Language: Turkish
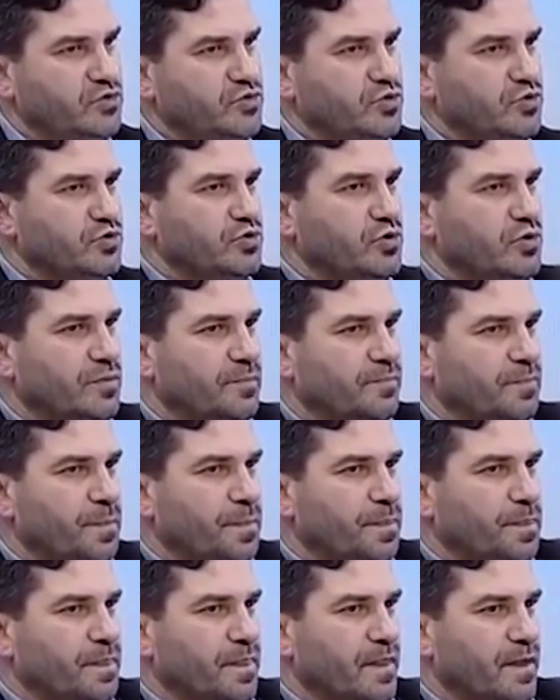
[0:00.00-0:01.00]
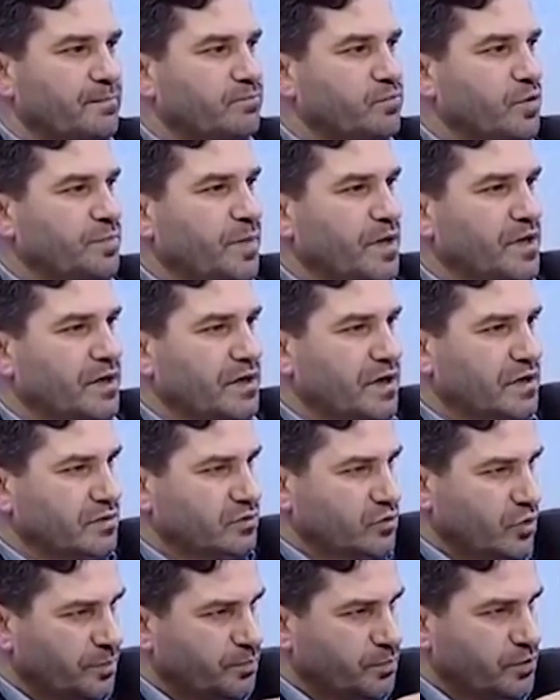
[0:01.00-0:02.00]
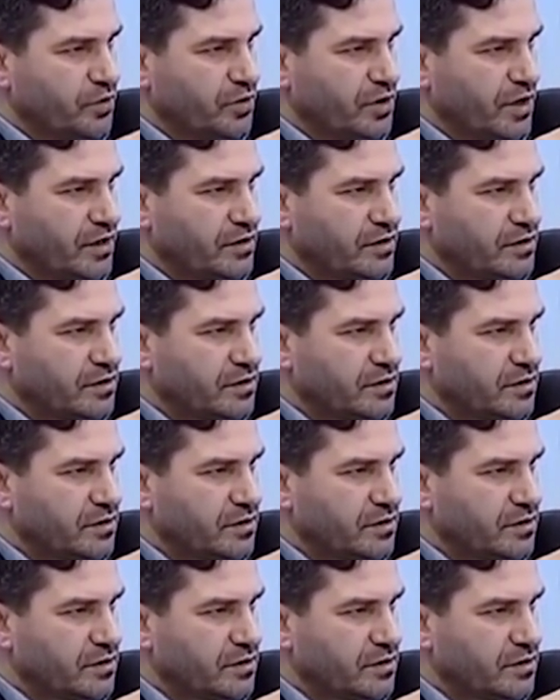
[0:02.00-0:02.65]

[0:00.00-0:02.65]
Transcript: Çünkü bu paraları topluyorlar.